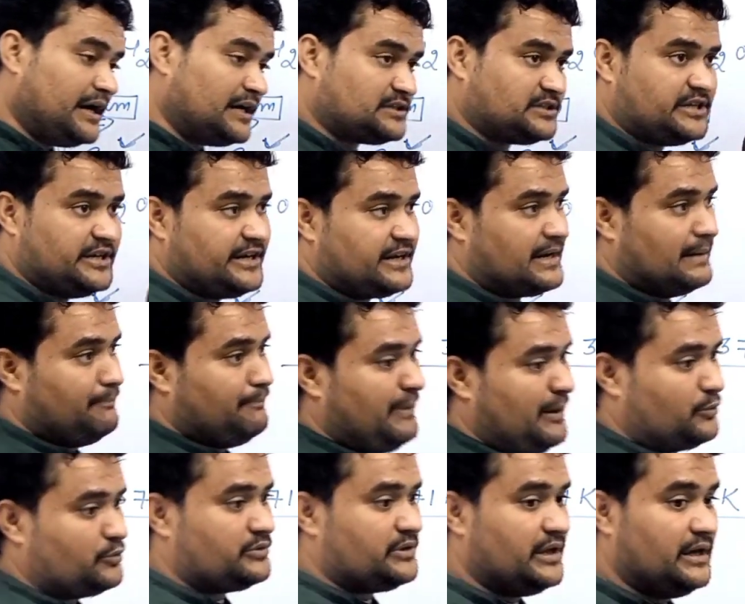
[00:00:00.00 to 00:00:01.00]
अच्छे
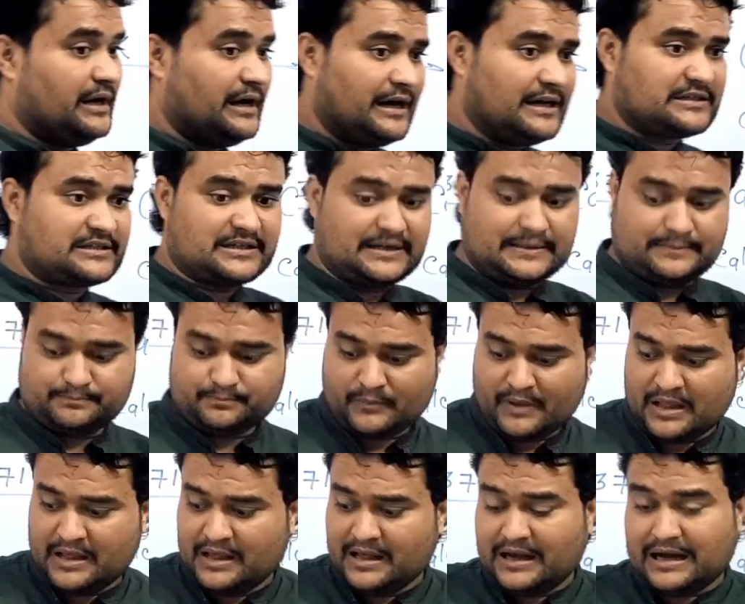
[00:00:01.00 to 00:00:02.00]
कंपाउंड थे अच्छा
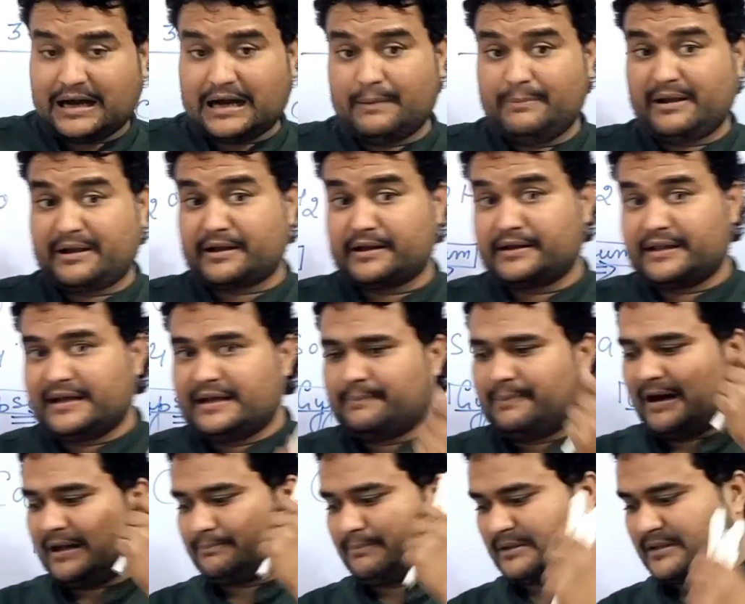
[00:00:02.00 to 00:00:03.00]
अब एक नई
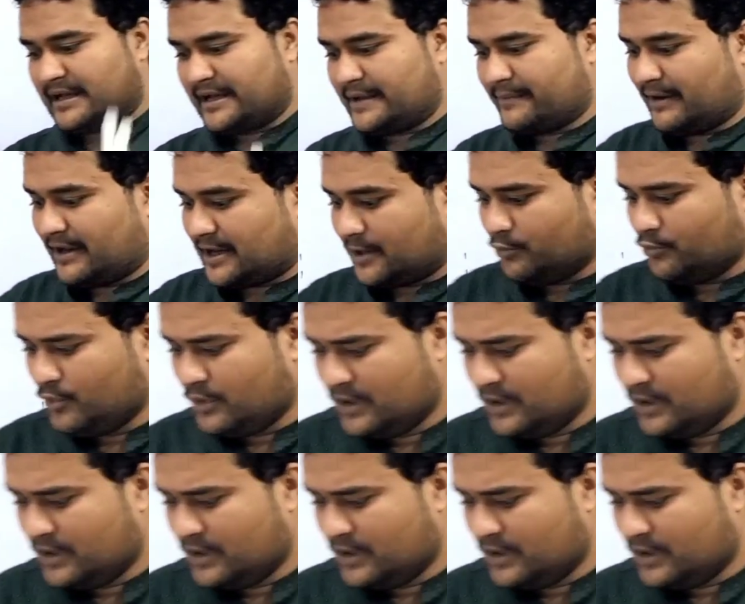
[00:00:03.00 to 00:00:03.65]
बात बताने वाला